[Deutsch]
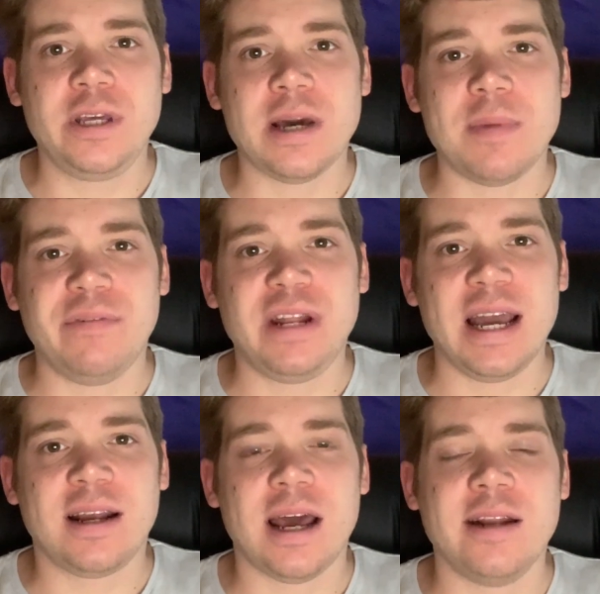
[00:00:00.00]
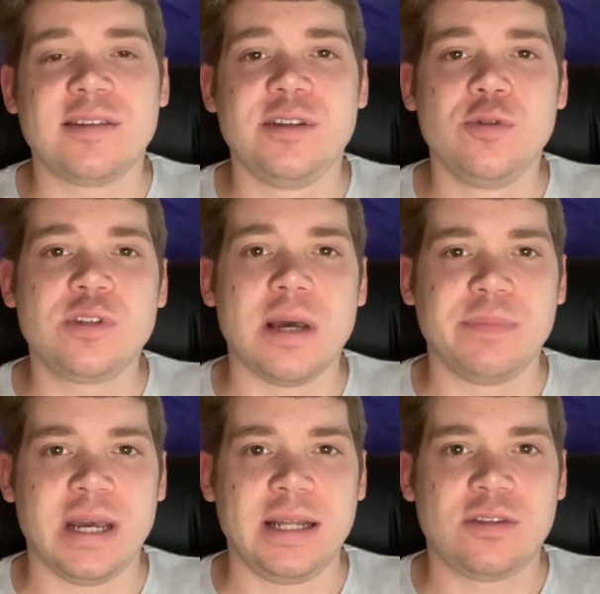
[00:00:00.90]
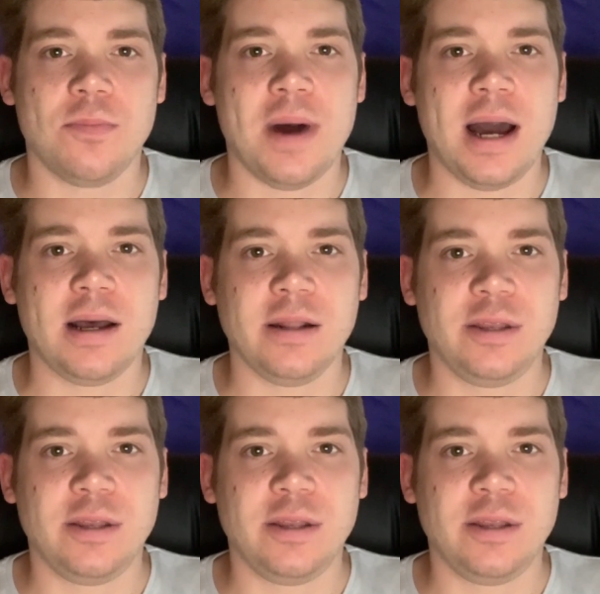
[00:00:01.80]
Ich habe mal wieder ein kleines News-Update zum 8.